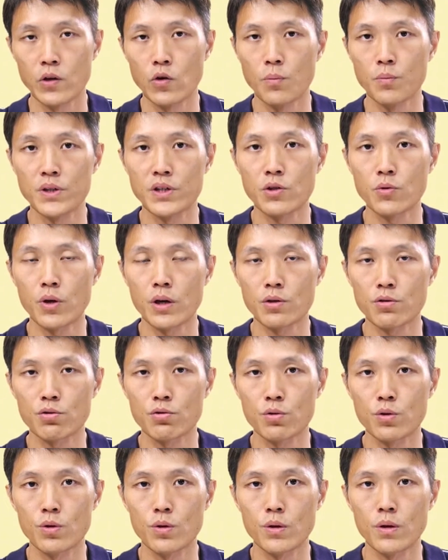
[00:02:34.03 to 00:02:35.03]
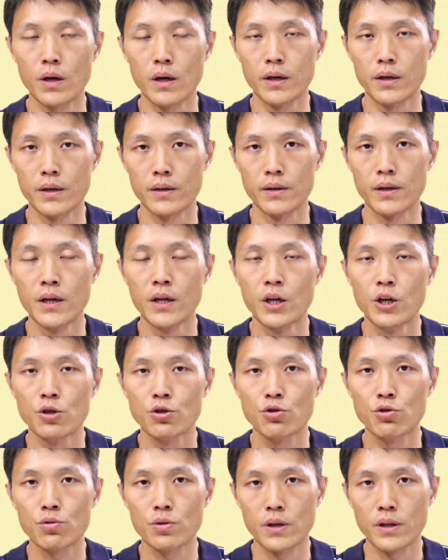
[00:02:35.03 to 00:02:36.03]
那我们希望说，呃，
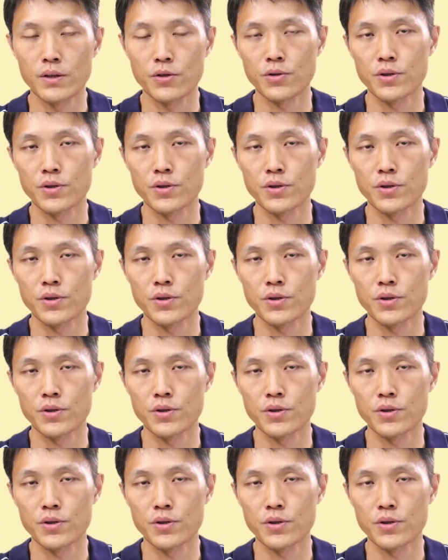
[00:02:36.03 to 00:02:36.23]
初